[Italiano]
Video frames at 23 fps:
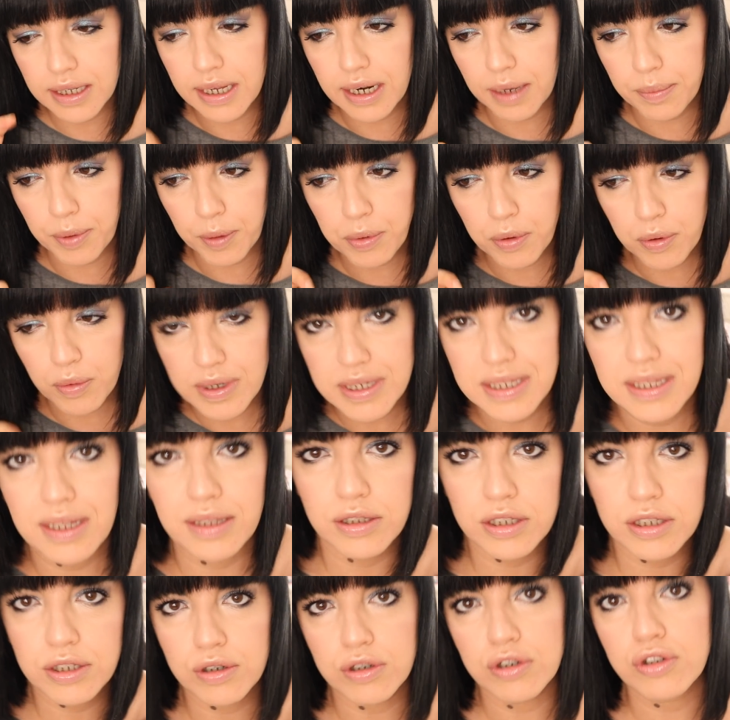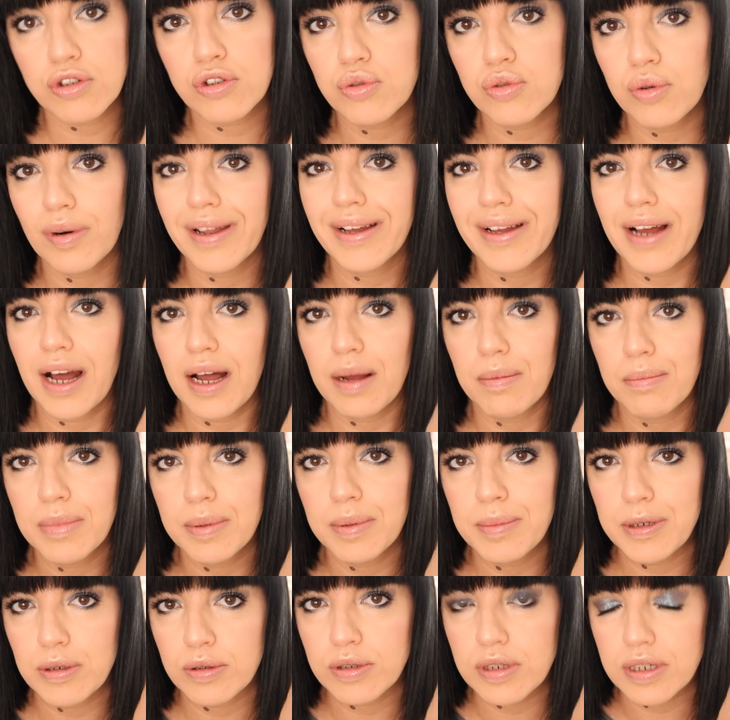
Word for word: era proprio questo discorso sulle gambe meno